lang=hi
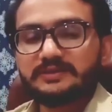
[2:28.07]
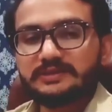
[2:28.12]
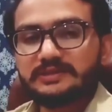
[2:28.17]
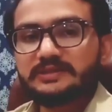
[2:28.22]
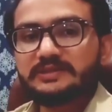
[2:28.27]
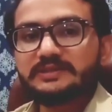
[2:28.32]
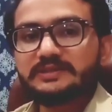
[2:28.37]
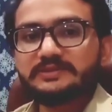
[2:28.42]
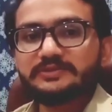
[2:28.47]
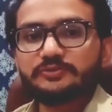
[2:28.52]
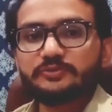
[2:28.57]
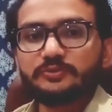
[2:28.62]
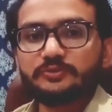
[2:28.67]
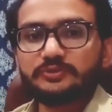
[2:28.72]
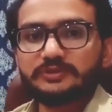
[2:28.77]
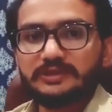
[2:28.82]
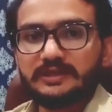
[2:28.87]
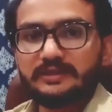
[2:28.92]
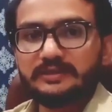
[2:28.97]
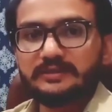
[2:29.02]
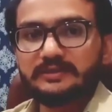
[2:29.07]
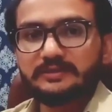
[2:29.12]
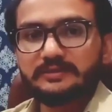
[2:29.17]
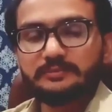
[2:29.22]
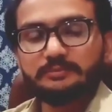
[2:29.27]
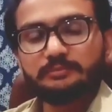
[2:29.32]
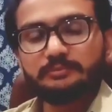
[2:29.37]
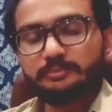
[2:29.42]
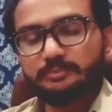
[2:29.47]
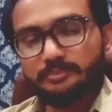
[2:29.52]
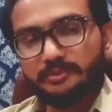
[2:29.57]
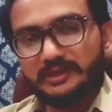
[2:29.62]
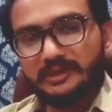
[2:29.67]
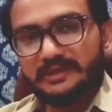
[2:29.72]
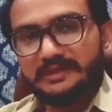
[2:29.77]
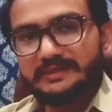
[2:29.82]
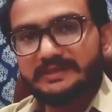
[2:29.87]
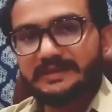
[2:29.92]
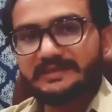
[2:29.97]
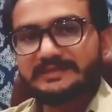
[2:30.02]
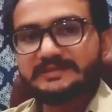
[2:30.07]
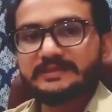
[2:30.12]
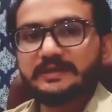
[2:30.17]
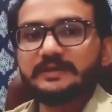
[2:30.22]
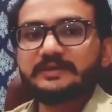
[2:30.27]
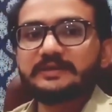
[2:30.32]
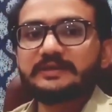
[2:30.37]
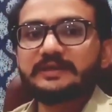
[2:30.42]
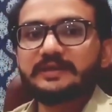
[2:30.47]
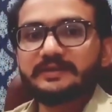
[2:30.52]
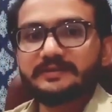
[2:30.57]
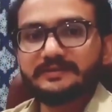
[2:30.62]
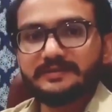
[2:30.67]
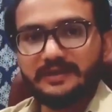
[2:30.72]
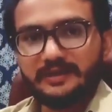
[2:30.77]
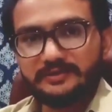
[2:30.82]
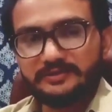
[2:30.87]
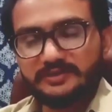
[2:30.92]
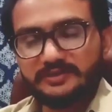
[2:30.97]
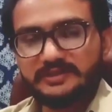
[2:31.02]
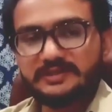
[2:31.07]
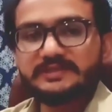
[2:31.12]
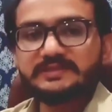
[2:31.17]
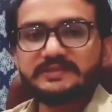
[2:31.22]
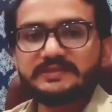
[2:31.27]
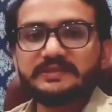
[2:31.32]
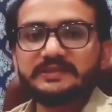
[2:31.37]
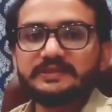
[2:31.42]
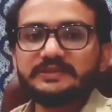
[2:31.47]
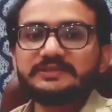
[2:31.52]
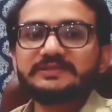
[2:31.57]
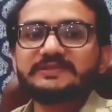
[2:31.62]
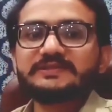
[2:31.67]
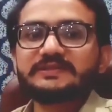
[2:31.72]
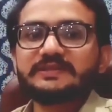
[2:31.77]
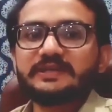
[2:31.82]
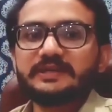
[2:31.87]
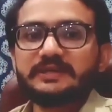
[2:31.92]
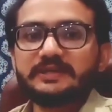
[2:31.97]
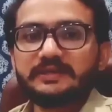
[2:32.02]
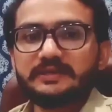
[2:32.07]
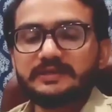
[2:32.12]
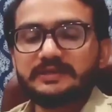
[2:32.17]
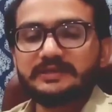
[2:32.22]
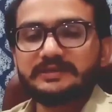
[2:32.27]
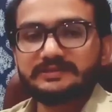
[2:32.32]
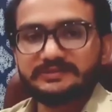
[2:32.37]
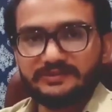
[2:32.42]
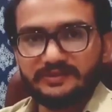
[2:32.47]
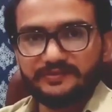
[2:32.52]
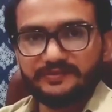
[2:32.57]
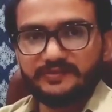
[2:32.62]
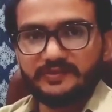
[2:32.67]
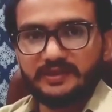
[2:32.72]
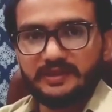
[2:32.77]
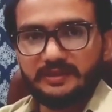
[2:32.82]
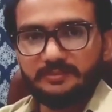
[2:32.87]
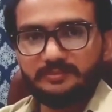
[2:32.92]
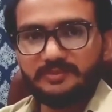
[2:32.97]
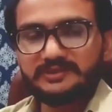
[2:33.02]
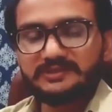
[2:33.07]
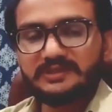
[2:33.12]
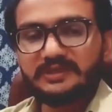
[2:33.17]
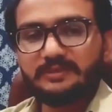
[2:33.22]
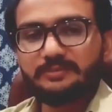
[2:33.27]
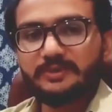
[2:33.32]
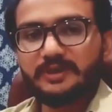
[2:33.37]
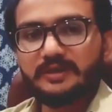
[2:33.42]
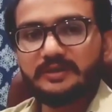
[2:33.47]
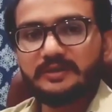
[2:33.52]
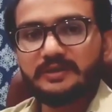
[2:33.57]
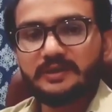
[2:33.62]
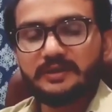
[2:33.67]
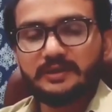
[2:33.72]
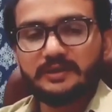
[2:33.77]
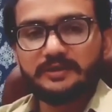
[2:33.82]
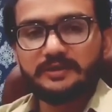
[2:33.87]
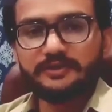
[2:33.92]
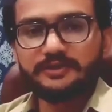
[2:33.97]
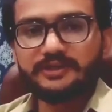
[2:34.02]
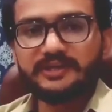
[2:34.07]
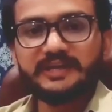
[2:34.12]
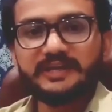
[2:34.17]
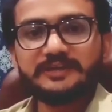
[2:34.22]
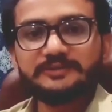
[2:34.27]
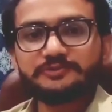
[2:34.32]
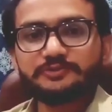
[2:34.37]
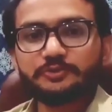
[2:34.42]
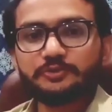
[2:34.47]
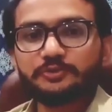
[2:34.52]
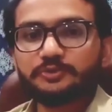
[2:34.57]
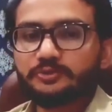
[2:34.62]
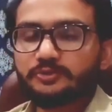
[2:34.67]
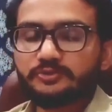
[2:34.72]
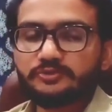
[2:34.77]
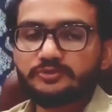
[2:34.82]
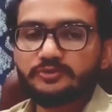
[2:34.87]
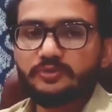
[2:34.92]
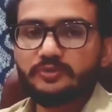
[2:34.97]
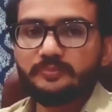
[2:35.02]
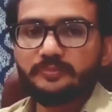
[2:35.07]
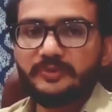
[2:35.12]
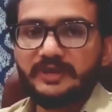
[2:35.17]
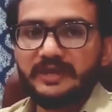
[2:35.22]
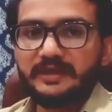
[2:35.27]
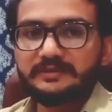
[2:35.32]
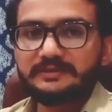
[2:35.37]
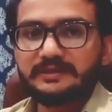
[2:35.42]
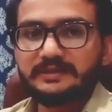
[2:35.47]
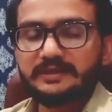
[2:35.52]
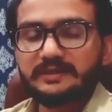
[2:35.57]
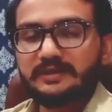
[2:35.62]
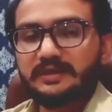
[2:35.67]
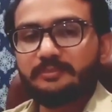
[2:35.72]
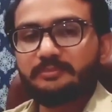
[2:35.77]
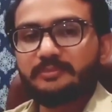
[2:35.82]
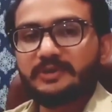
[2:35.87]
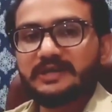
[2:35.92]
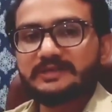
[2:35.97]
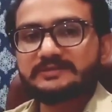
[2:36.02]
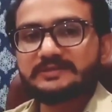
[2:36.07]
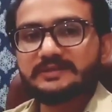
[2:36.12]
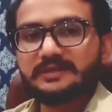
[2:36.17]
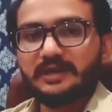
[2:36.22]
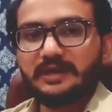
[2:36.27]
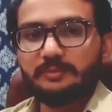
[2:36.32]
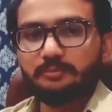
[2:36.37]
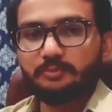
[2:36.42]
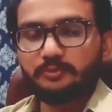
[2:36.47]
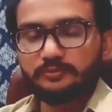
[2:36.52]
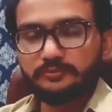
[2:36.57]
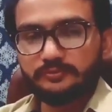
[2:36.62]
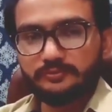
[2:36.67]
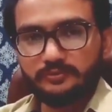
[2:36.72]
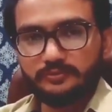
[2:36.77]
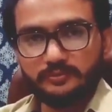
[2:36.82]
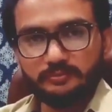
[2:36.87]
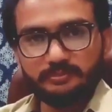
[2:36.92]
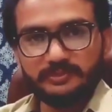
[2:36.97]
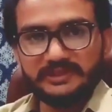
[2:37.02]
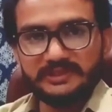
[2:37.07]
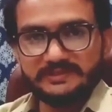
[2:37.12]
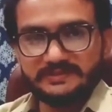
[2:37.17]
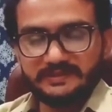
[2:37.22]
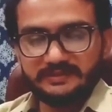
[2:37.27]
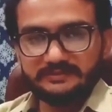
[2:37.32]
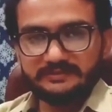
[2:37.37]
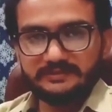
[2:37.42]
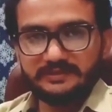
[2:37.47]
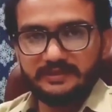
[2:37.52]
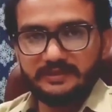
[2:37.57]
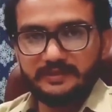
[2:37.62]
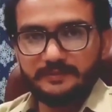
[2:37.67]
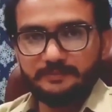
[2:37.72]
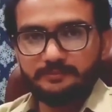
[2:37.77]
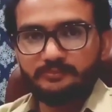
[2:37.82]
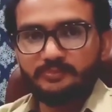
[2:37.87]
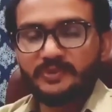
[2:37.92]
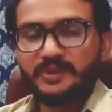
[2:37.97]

300 तक बड़ी आसानी के साथ इजीली सेल कर सकते हैं मतलब डेढ़ सौ दो सौ रुपये तक का मार्जिन आप लोगों को मिल सकता है